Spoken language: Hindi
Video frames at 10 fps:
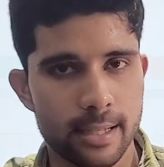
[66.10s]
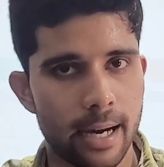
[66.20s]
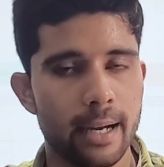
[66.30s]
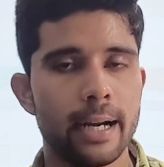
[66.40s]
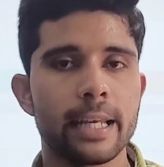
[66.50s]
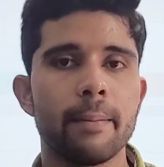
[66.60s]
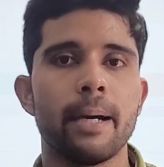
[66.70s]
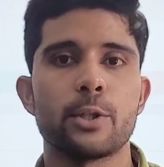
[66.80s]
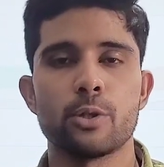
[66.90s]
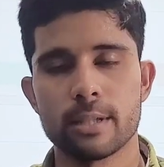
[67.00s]
वर्सेज आयरलैंड के
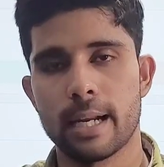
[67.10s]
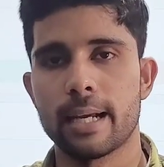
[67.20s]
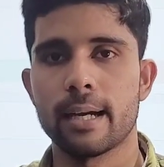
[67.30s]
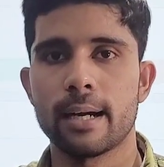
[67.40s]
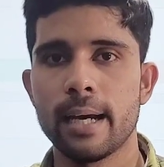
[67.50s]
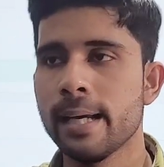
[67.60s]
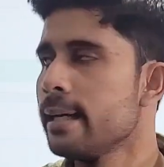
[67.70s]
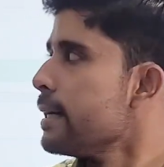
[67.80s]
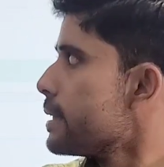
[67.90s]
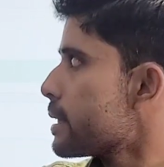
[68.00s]
मैच को सिलेक्ट करा है
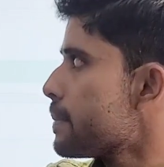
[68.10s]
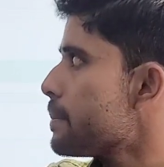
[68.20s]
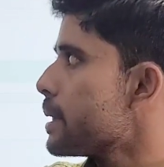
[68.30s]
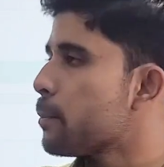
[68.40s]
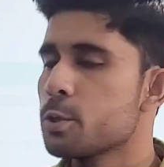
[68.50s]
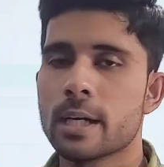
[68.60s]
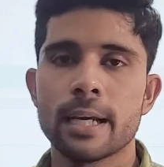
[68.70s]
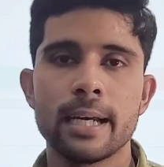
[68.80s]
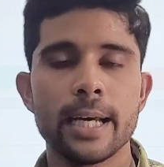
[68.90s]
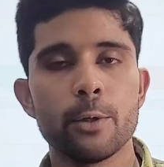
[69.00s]
जिसमें हमसे पूछा
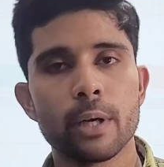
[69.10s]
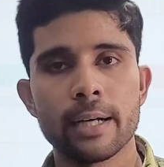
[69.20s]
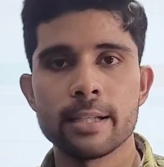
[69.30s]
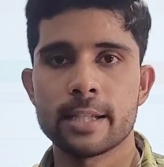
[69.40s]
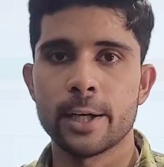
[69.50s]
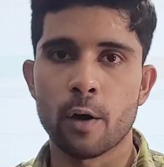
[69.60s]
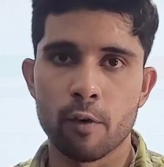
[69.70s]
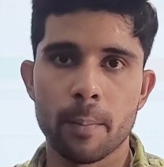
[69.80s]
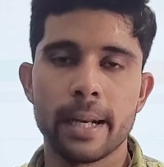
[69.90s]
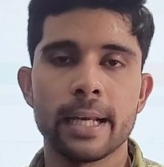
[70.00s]
गया है यूनाइटेड स्टेट
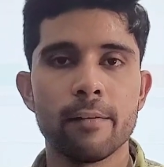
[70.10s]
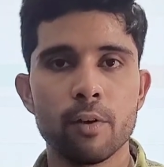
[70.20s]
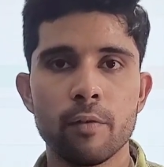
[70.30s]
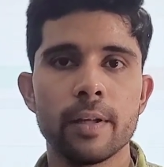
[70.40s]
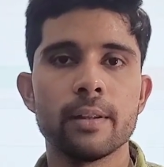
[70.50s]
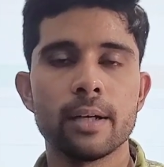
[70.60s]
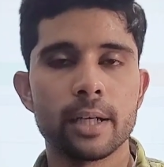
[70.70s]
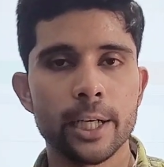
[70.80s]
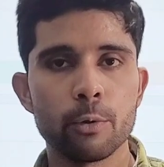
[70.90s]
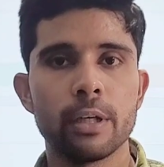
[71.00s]
ऑफ अमेरिका विल विन
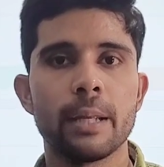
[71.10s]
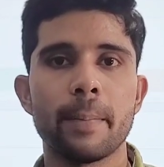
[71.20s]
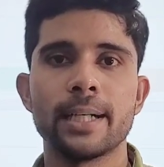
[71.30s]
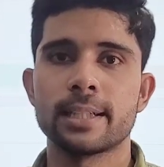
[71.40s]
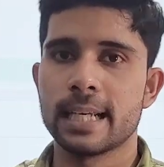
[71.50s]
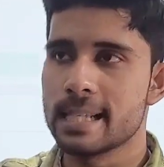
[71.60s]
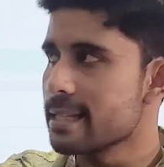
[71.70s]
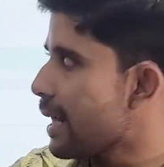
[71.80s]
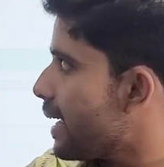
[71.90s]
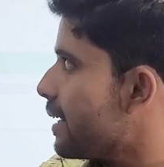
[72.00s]
द टी ट्वेंटी मैच
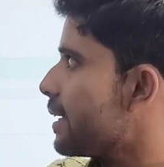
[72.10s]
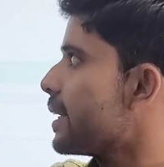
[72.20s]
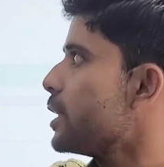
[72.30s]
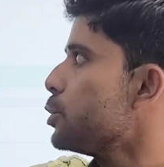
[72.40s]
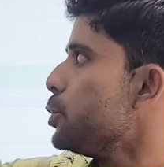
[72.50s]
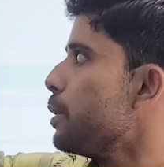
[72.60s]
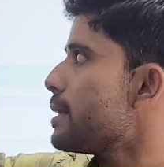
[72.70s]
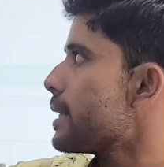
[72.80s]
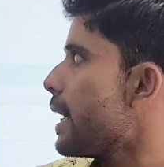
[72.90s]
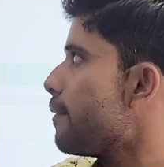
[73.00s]
अगेंस्ट आयरलैंड क्या जो
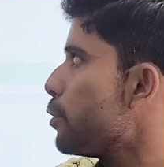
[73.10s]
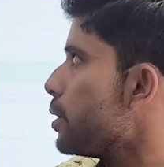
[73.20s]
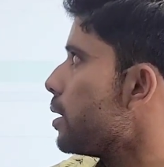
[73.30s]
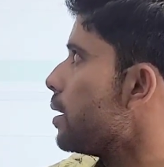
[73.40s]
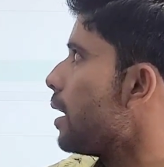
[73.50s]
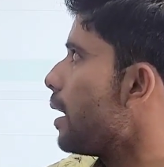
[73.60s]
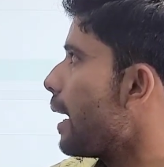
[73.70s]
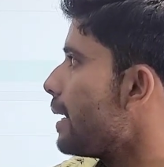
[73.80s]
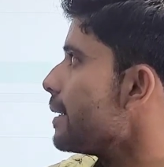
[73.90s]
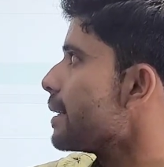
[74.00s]
यूएसए है वो
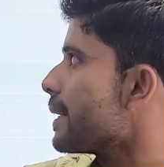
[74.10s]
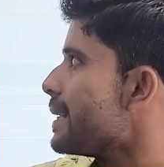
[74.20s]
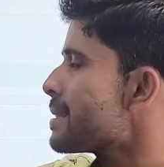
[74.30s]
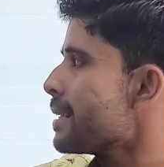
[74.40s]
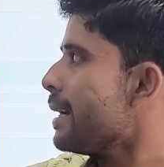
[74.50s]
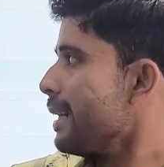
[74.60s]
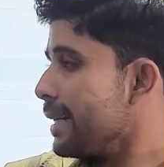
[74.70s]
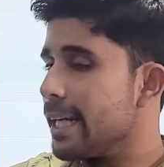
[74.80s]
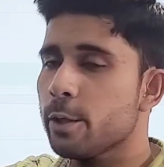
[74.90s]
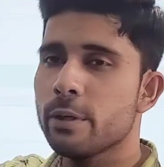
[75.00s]
आयरलैंड के अगेंस्ट
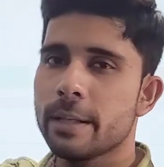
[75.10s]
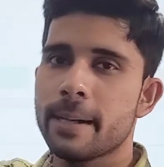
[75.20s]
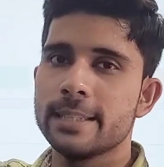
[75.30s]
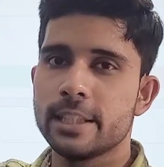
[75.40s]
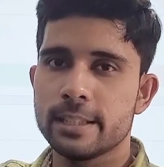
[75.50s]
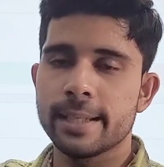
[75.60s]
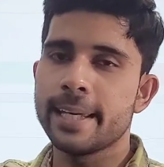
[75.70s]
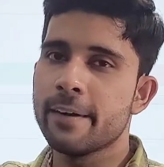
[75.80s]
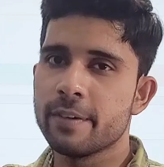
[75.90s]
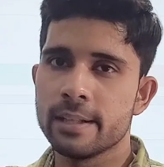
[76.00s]
टी ट्वेंटी मैच
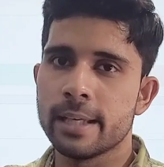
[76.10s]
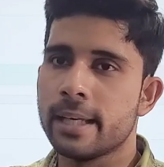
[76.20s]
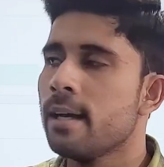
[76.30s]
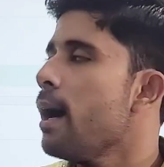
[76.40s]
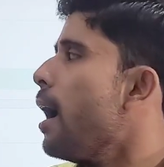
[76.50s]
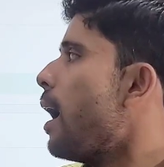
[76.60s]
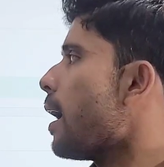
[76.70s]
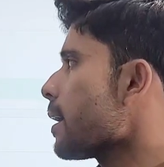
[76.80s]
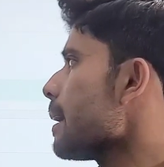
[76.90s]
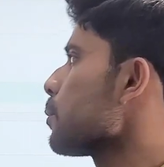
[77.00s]
जीतेगी या फिर नहीं
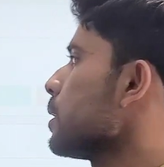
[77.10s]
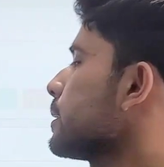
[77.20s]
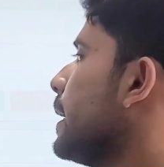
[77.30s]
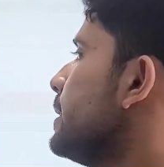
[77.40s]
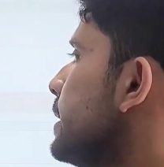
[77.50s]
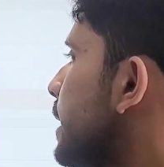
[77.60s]
अगर आपको लगता है